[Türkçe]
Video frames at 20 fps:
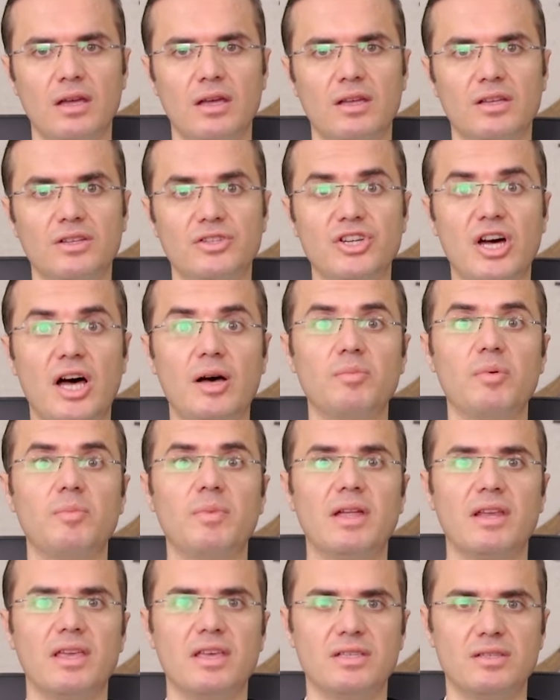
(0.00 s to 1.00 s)
e, cami
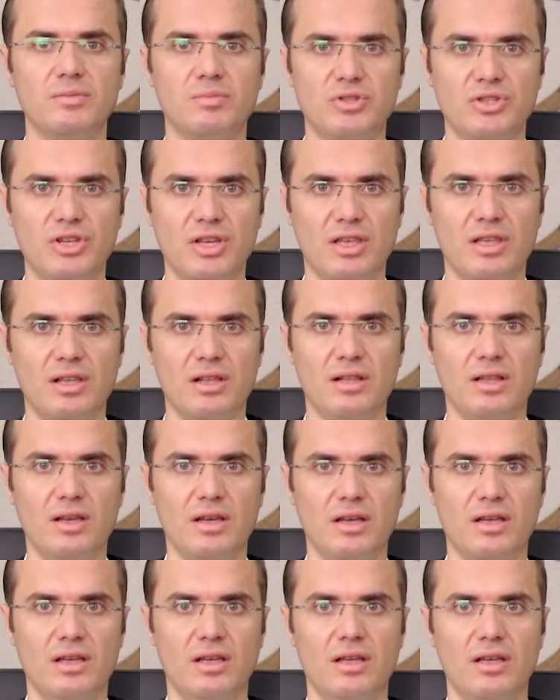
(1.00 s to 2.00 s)
merkezi bir
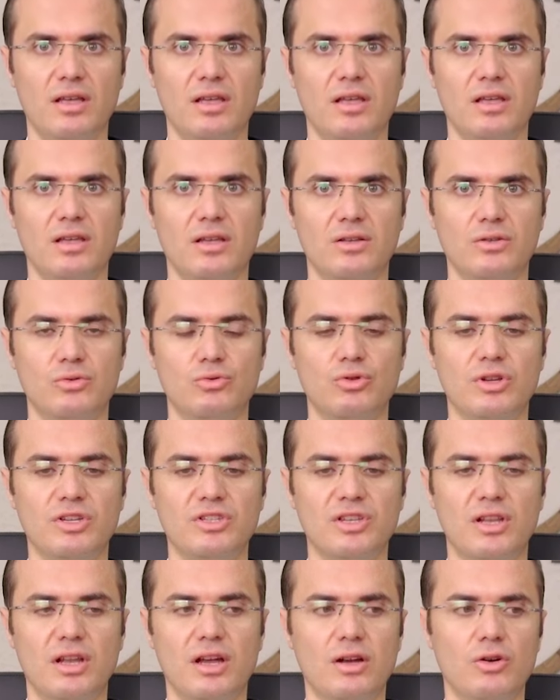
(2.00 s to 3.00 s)
şekilde e,
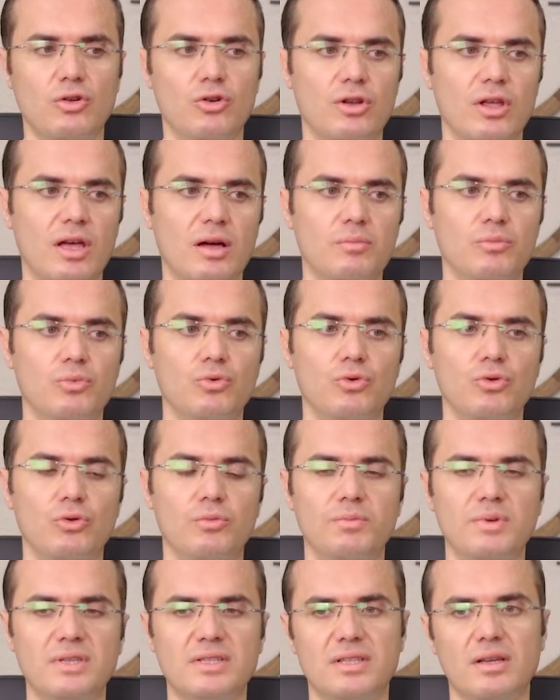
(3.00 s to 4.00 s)
süreç ilerliyor. Yani
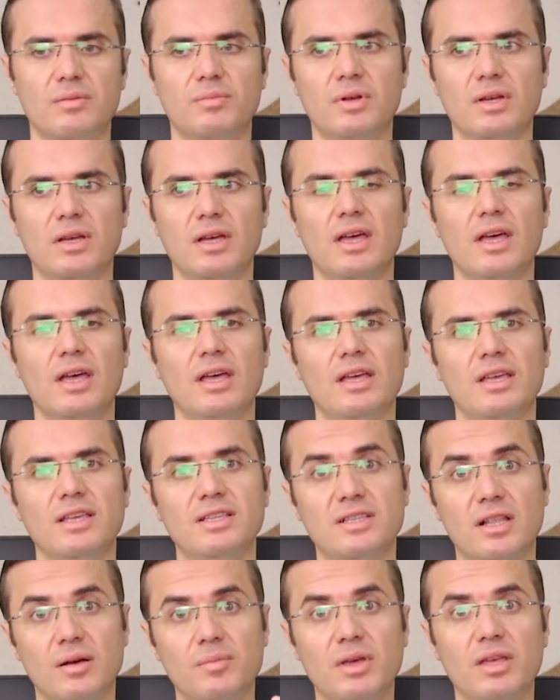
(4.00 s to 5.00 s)
bu biz tabi
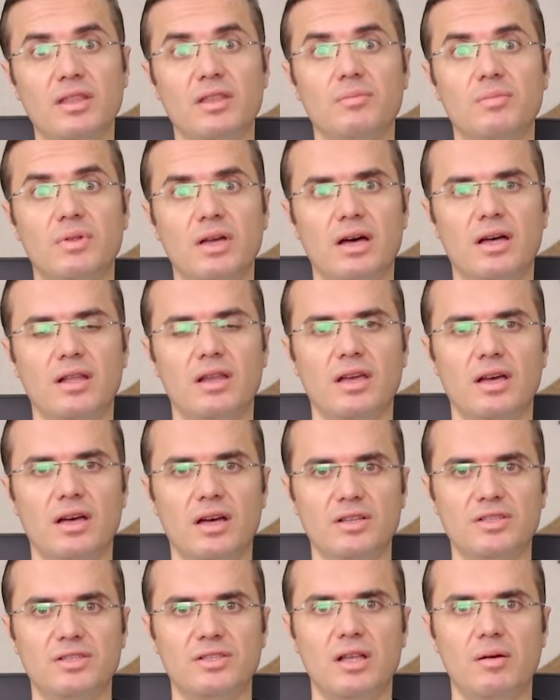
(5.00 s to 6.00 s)
İslam eğitim tarihi
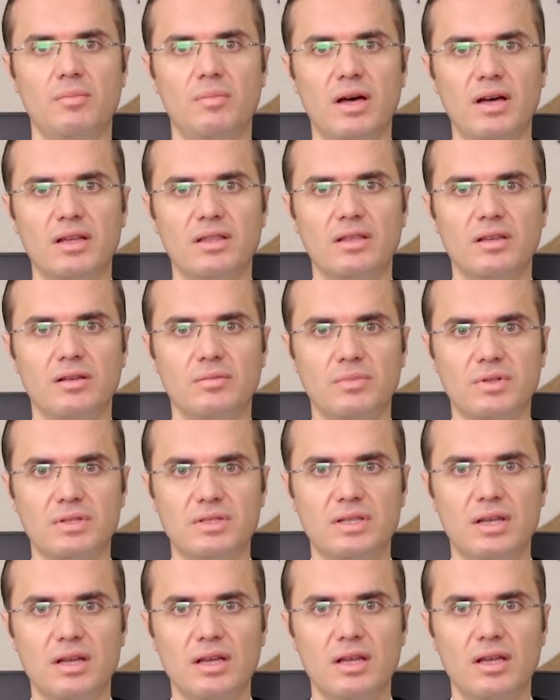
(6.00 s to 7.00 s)
açısından
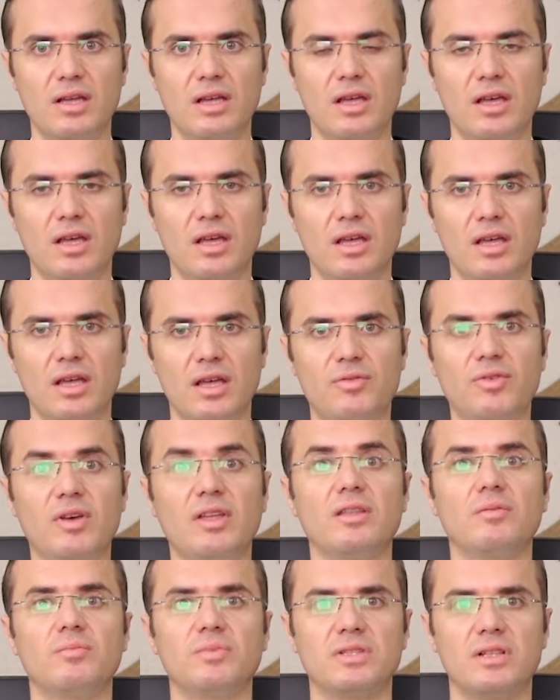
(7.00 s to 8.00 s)
baktığımızda
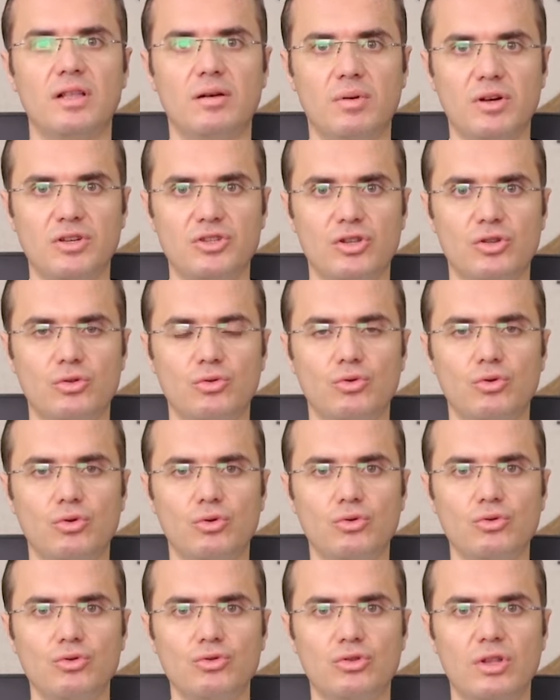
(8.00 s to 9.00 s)
Efendimizle
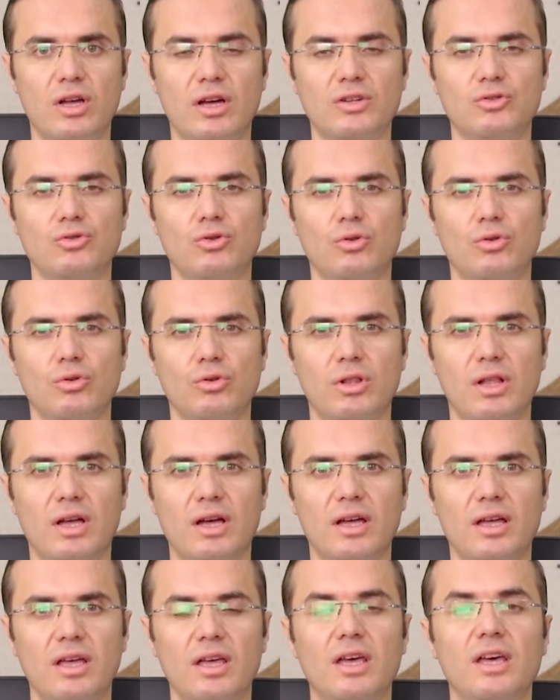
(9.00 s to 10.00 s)
başlatıyoruz. Daha
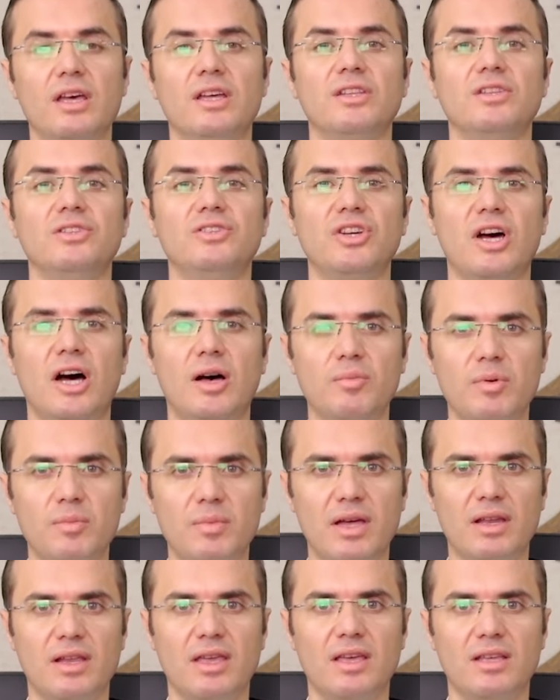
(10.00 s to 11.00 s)
çoğunlukla cami
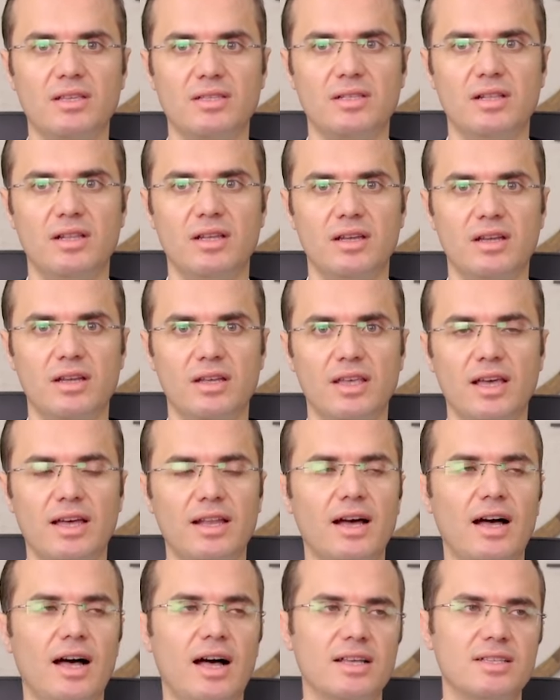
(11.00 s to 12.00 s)
merkezli
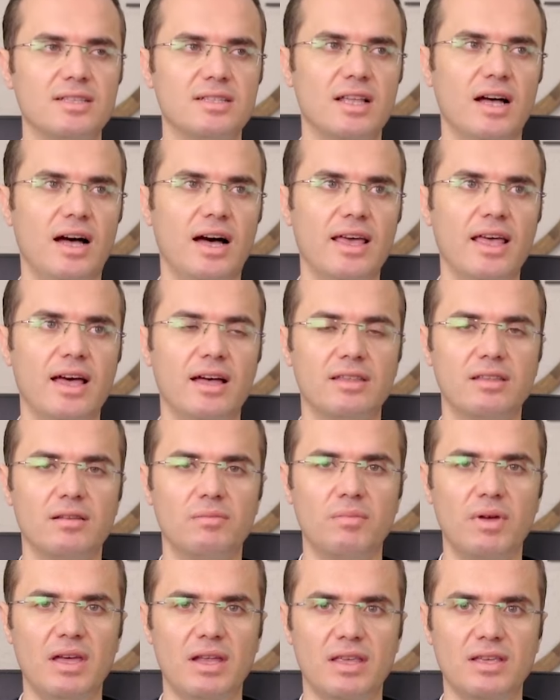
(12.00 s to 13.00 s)
yani aslında hayatın
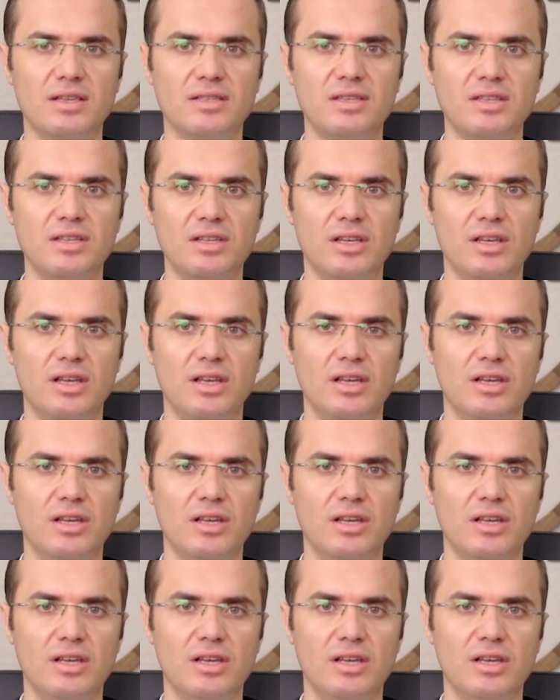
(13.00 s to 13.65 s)
merkezi